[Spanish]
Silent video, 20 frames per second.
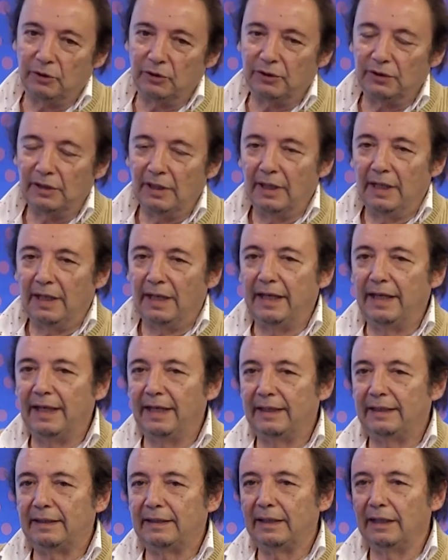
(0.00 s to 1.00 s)
digamos,
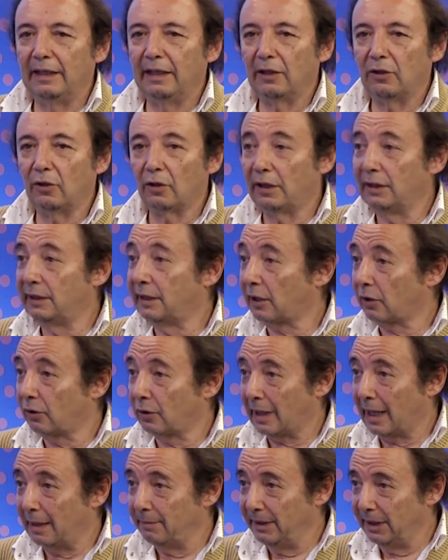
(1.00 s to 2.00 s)
este, con el
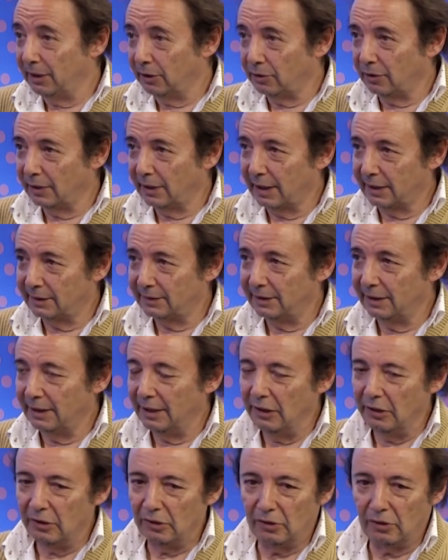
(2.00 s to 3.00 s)
derrocamiento y
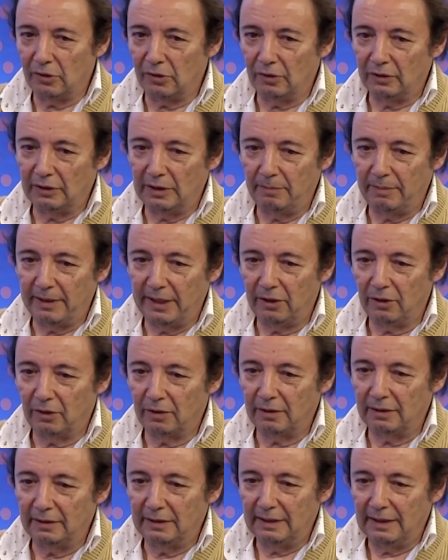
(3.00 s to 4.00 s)
exilio de
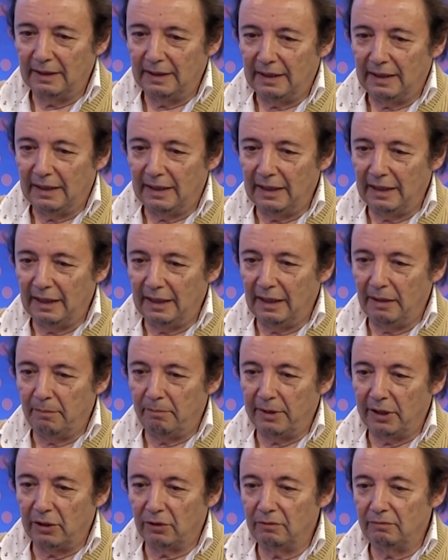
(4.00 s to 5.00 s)
Perón,
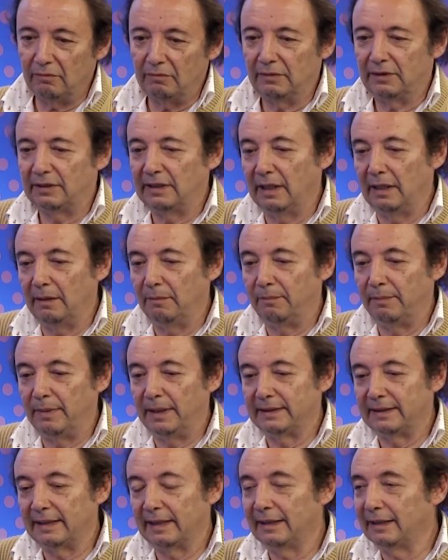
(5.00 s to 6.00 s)
eh, Perón se le
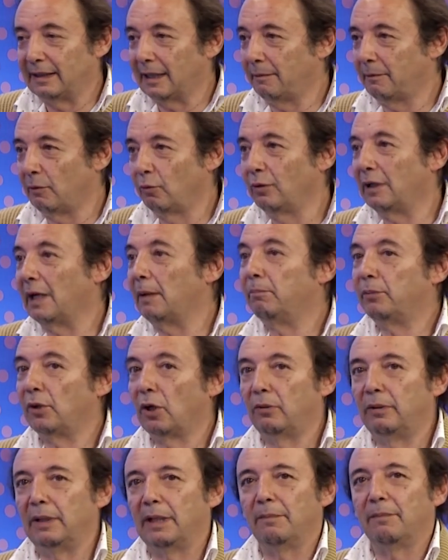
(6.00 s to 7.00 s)
presentaba un gran
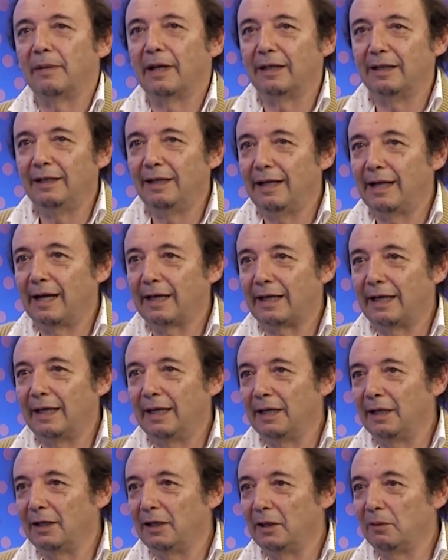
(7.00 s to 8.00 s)
problema y era
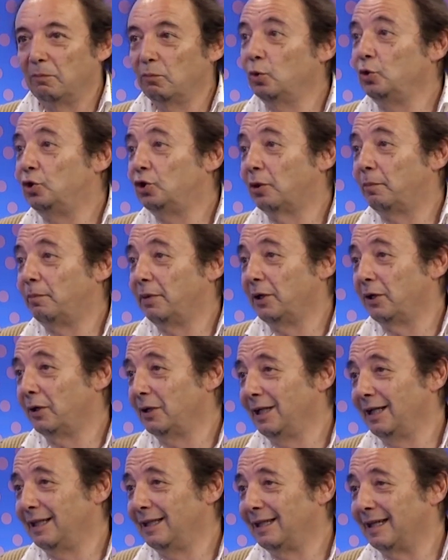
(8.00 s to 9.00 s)
que eh, muchos
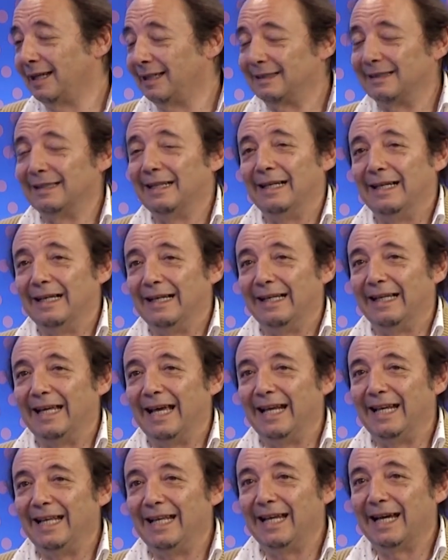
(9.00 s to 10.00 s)
peronistas
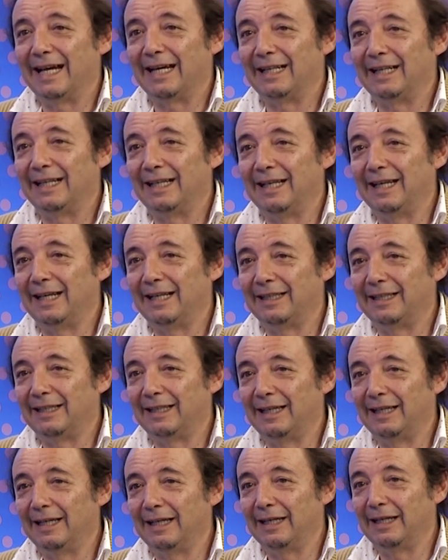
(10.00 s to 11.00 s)
querían
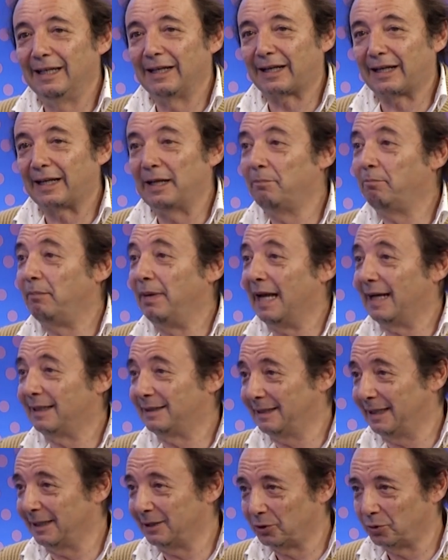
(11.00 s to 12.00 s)
este,
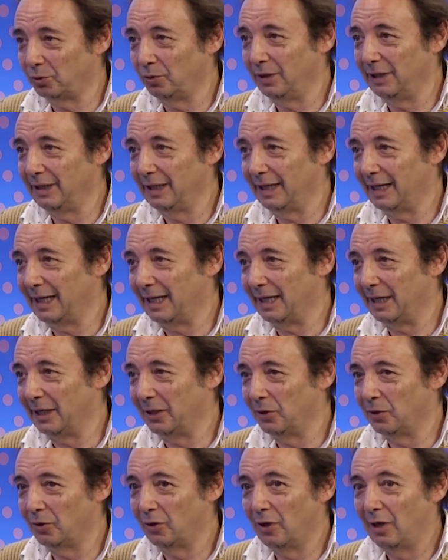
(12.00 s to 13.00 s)
reemplazar su
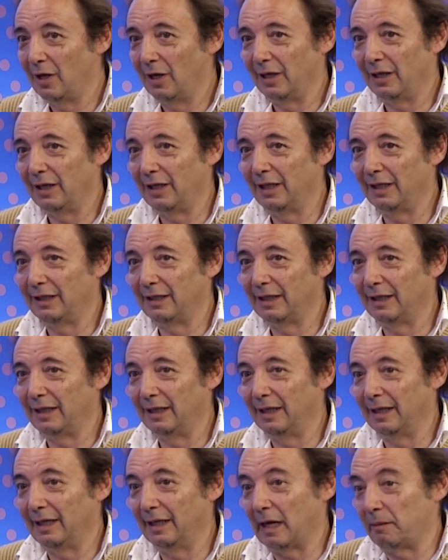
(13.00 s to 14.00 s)
liderazgo
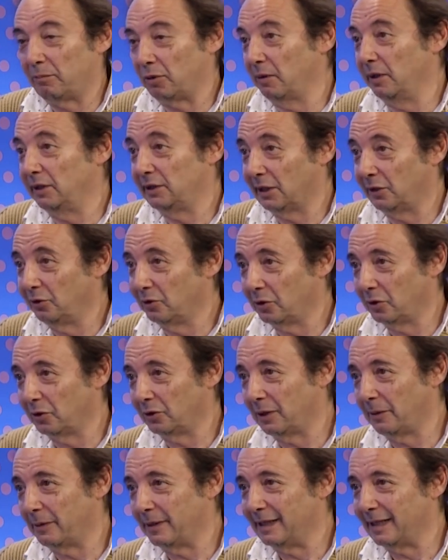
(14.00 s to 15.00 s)
este, aprovechando que
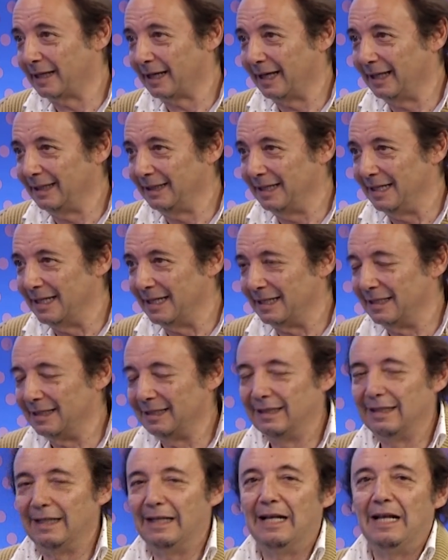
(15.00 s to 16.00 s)
no estaba en Argentina.
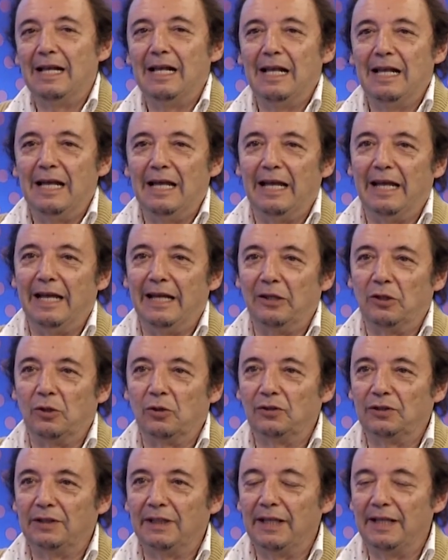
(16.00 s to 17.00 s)

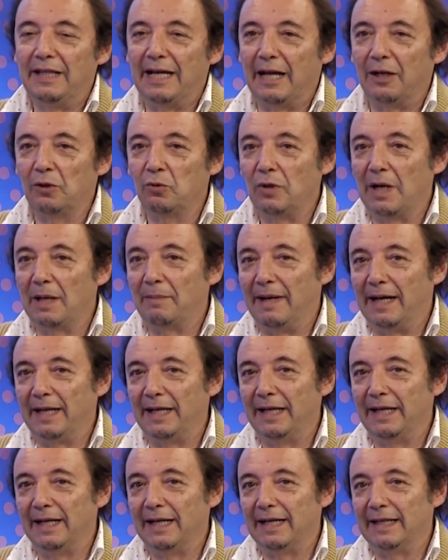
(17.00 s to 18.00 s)
Entonces, de alguna
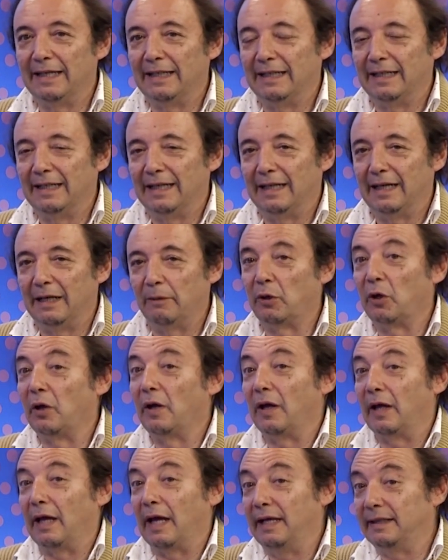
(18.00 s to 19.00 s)
manera, eh,
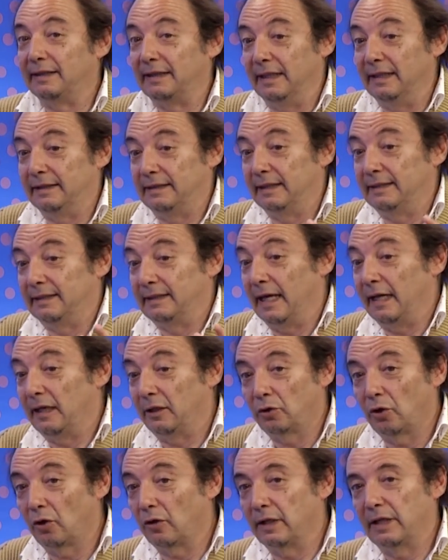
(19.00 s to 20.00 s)
bueno, ese,
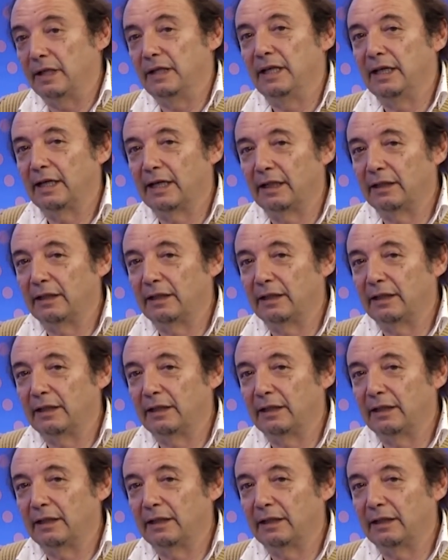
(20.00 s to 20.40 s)
sector de